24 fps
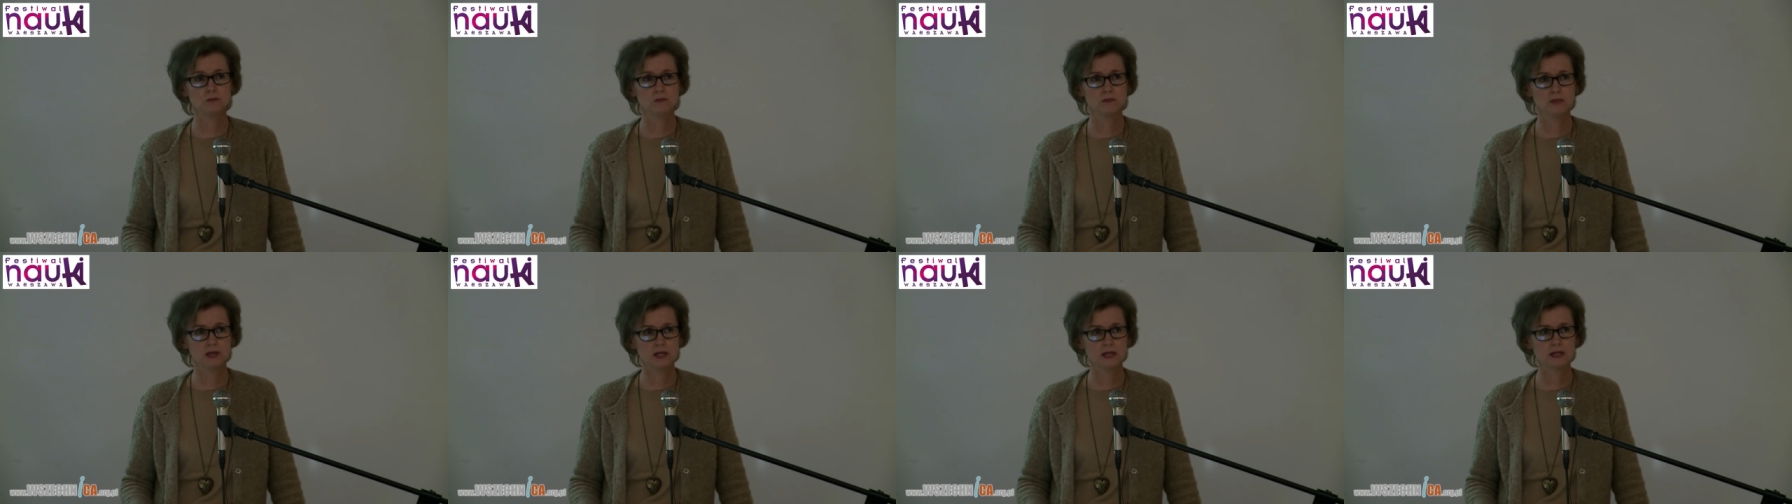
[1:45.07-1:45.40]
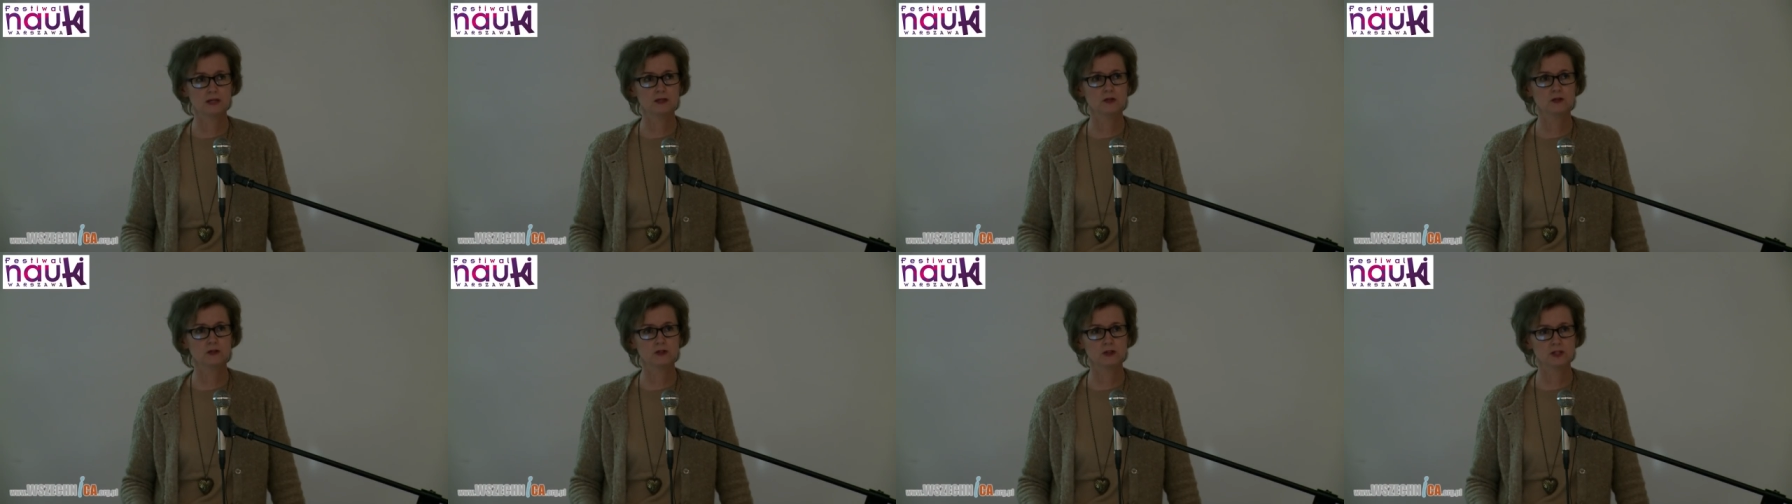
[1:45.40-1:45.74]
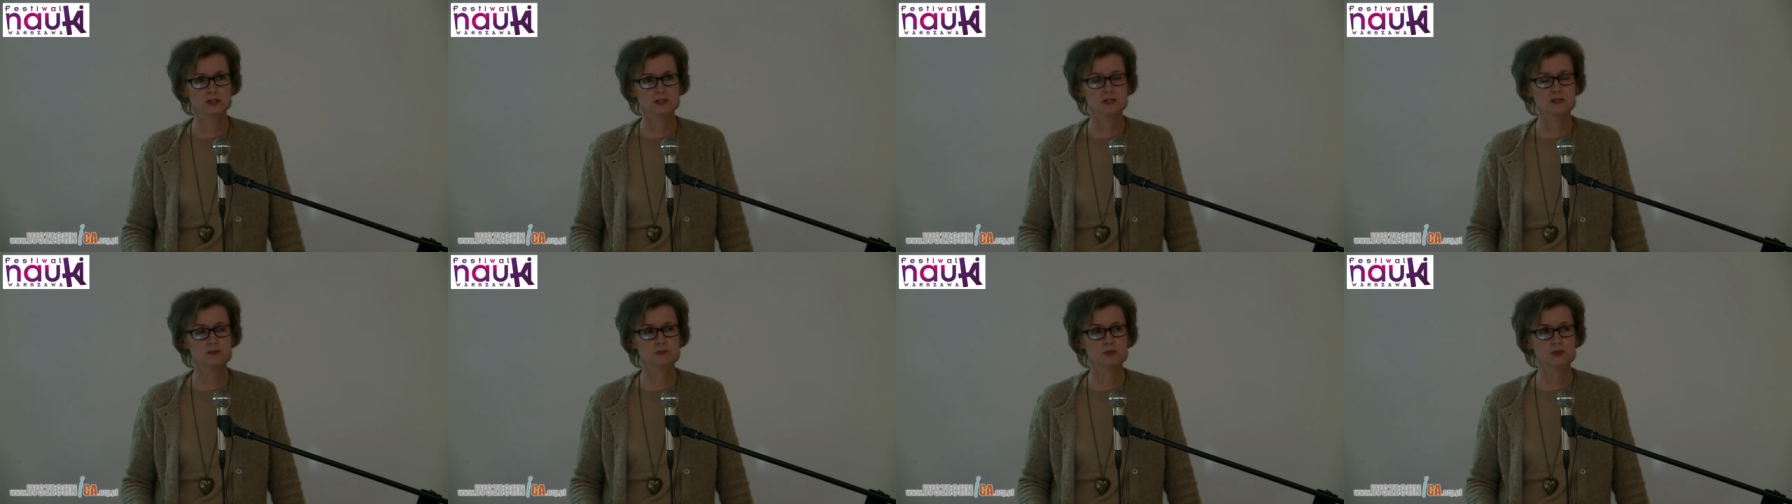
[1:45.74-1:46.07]
mleko
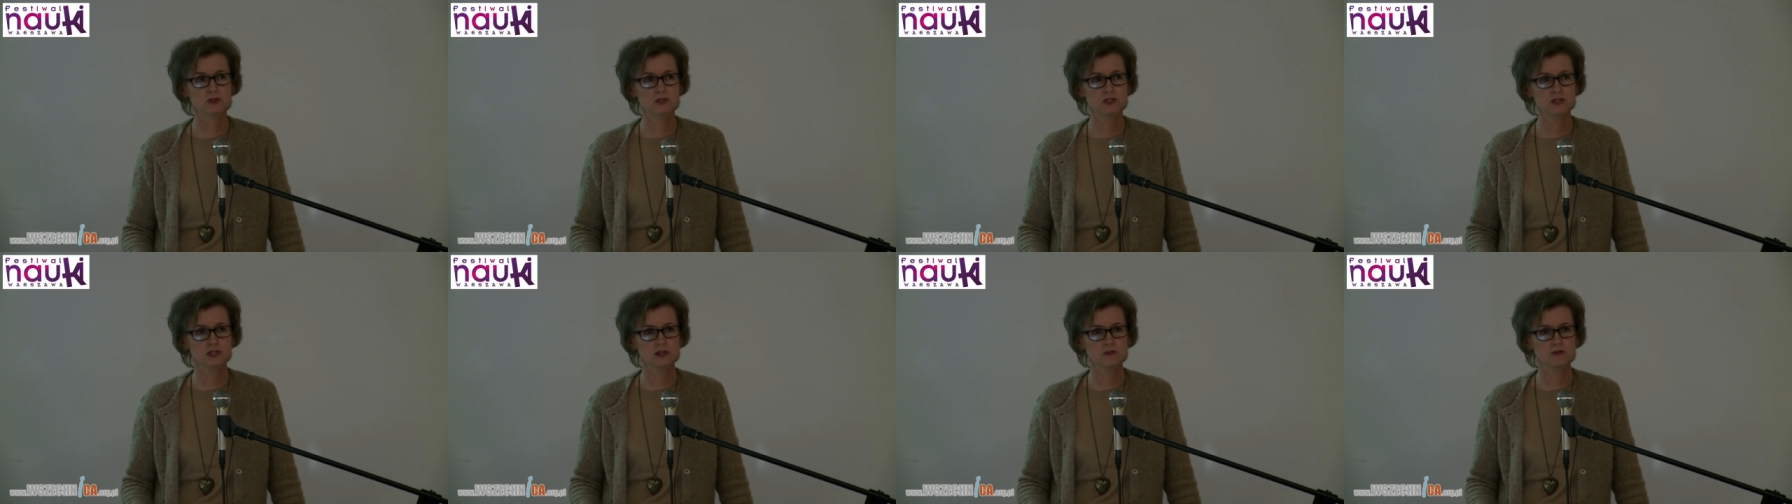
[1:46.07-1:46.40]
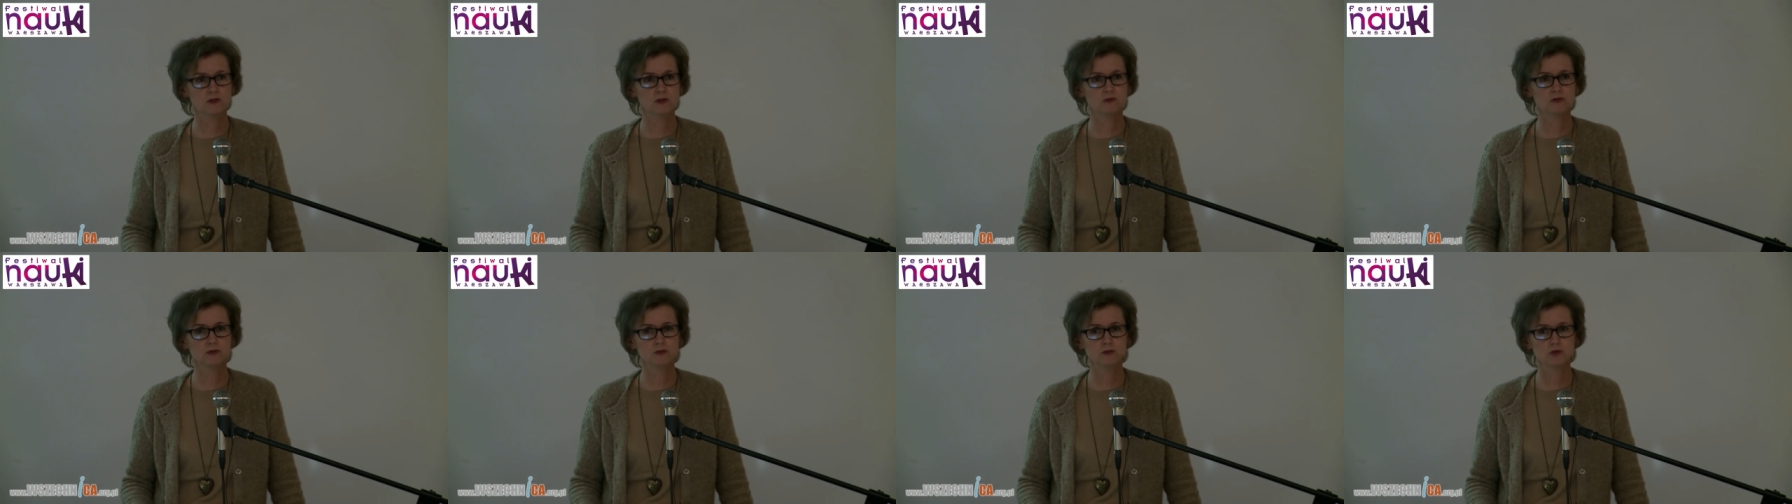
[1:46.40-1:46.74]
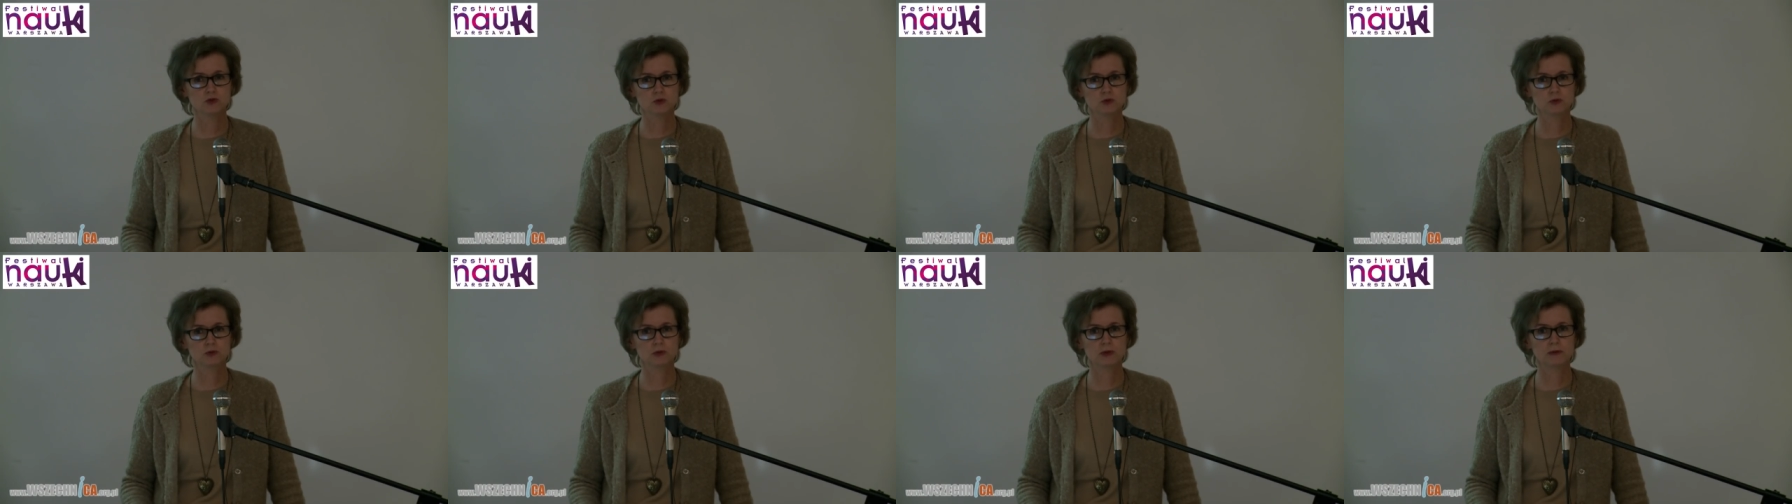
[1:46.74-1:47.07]
jest podstawowym
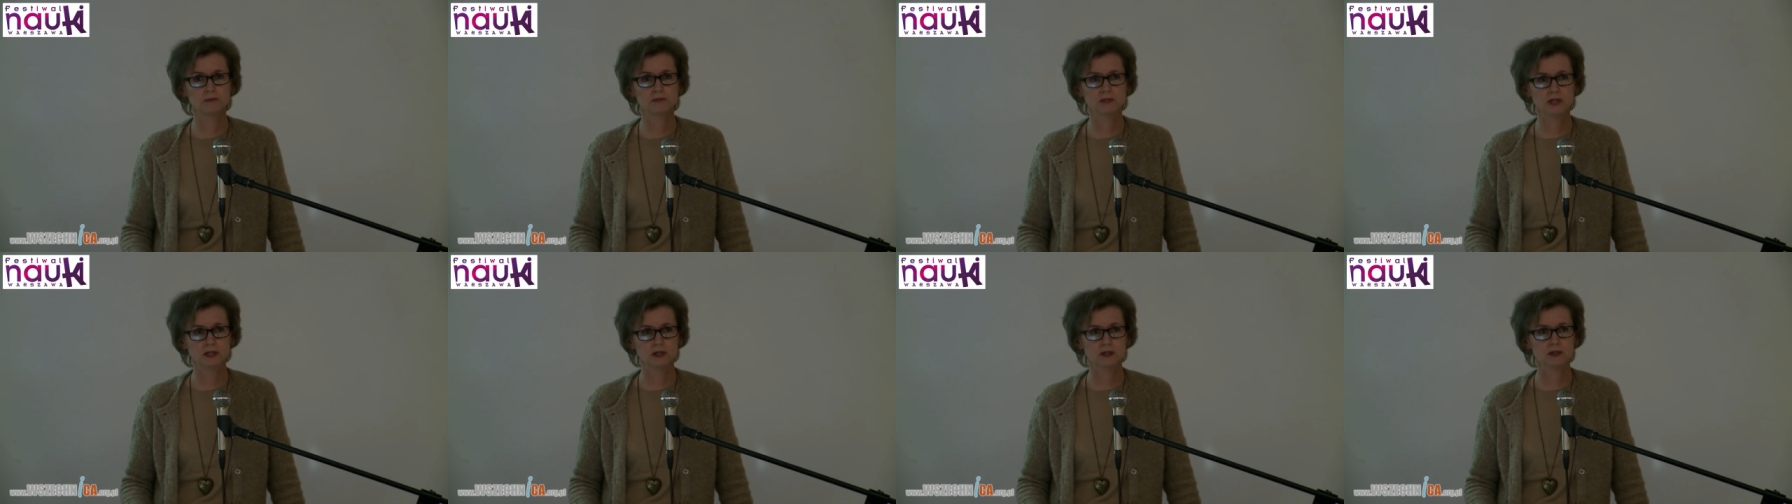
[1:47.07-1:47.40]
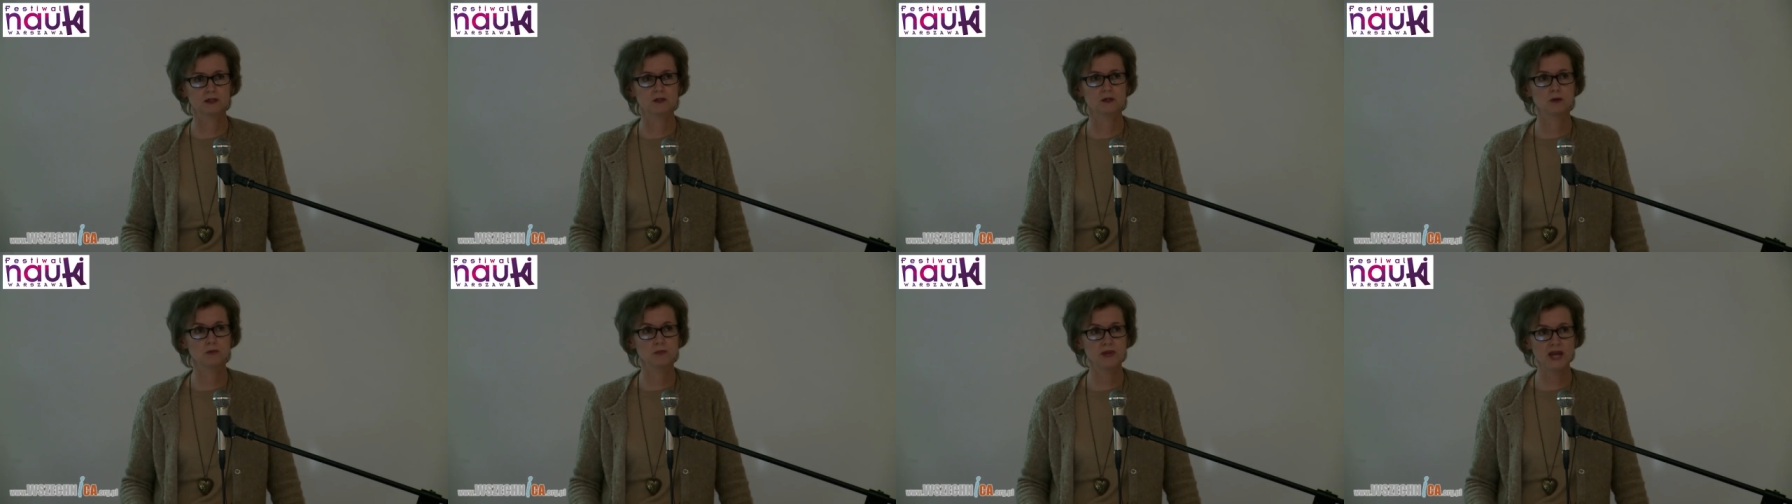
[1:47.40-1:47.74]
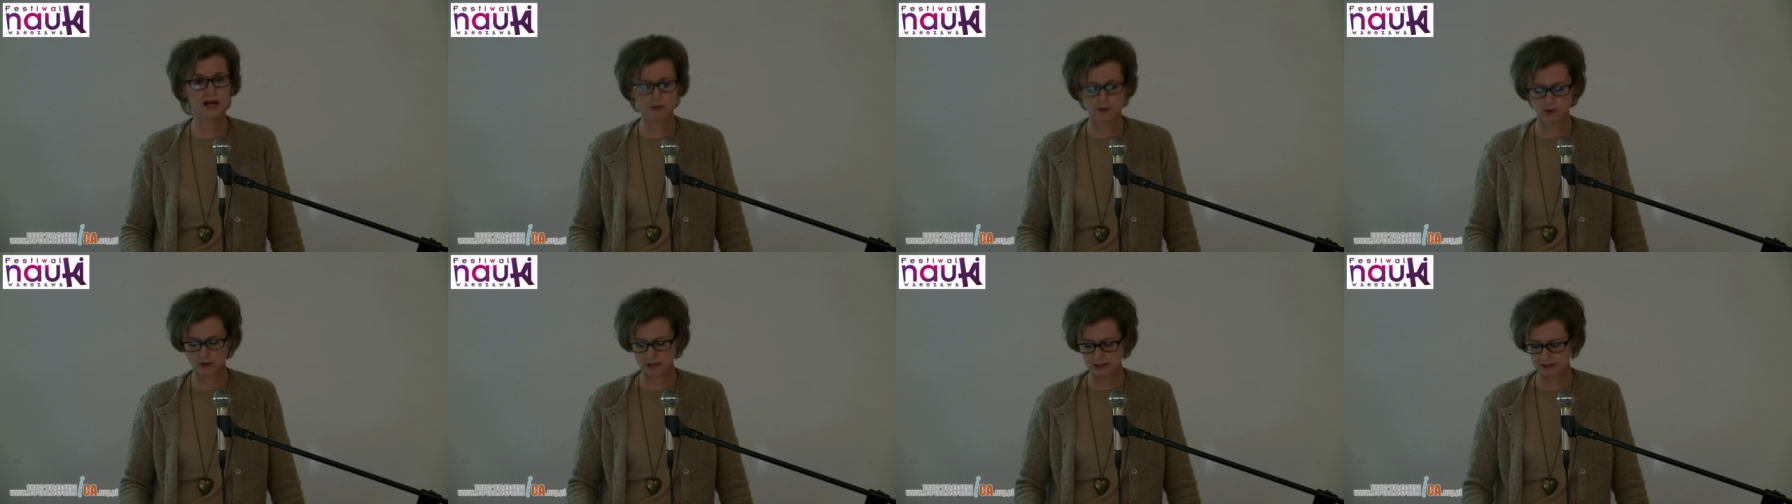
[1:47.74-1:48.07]
źródłem takiego
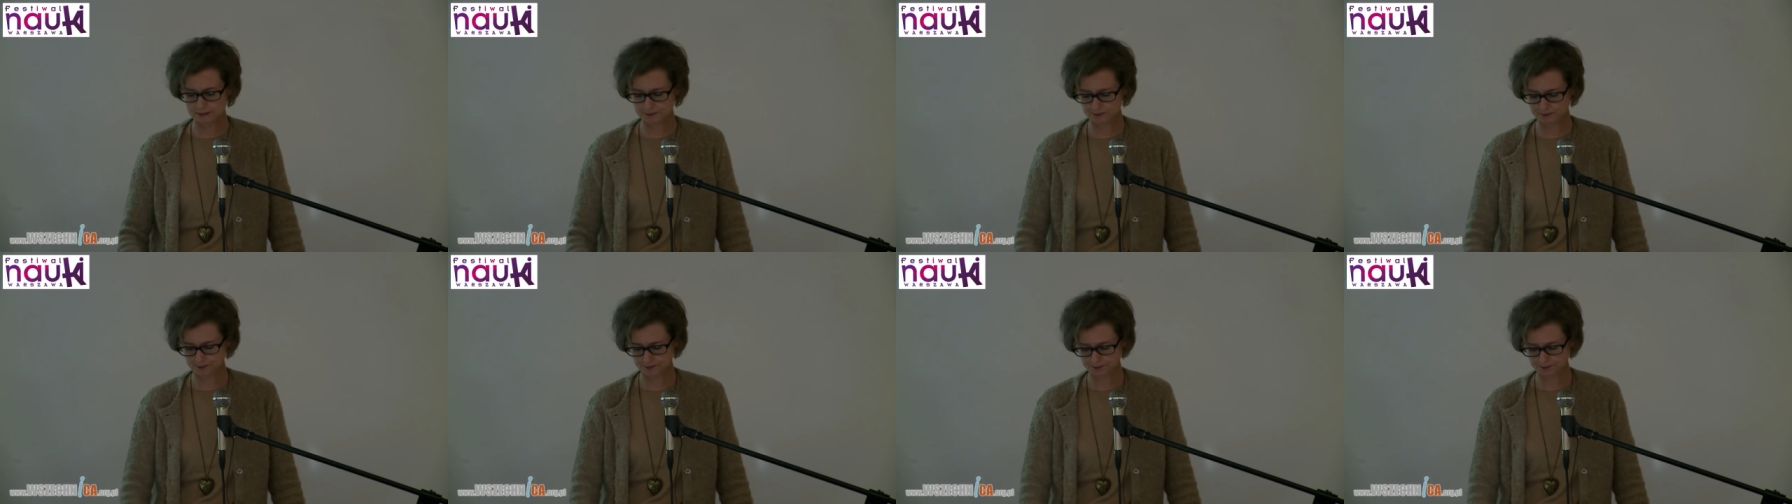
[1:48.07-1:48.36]
białka.